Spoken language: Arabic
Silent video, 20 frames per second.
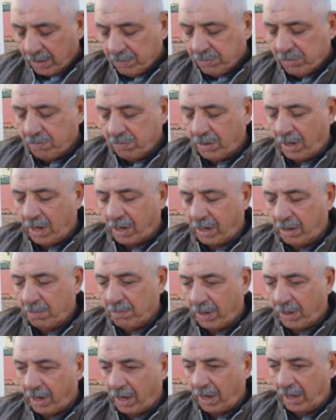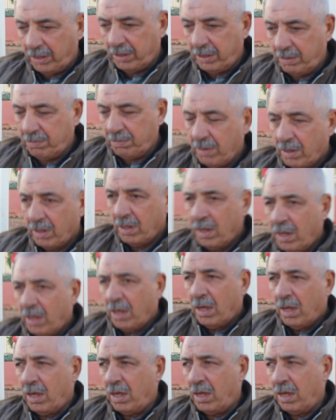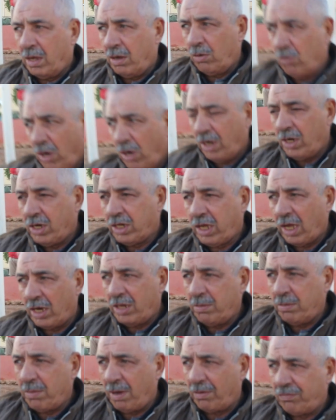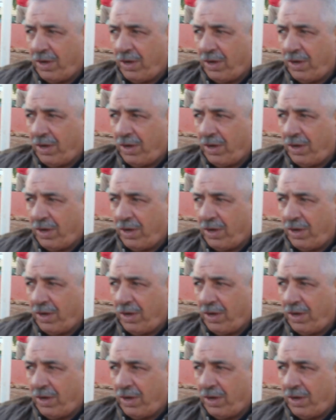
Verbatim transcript: بسم الله الرحمن الرحيم أه واحد الكلمه